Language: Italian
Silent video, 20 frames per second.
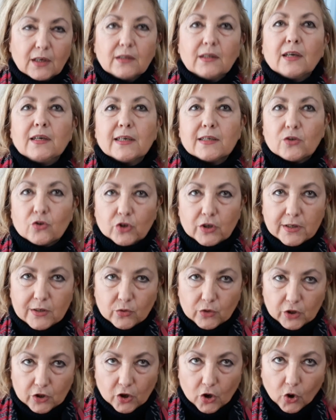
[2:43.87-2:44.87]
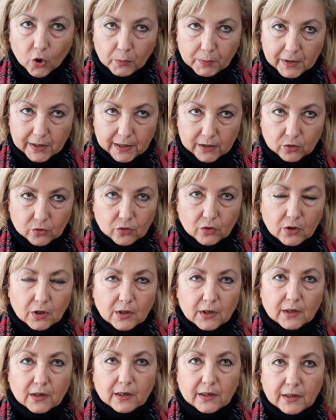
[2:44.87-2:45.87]
dalle associazioni che operano
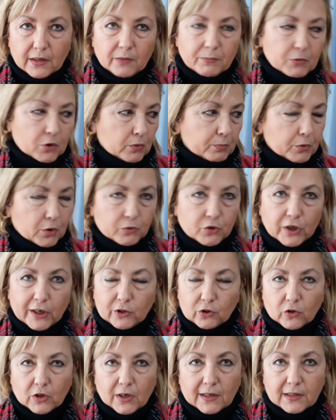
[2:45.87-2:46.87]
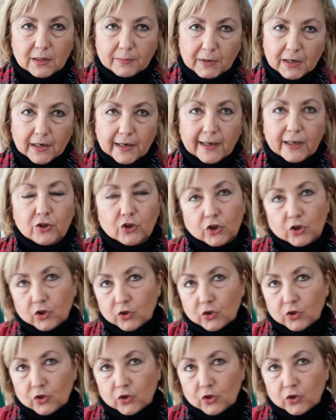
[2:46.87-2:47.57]
lì per il progetto Nati per leggere,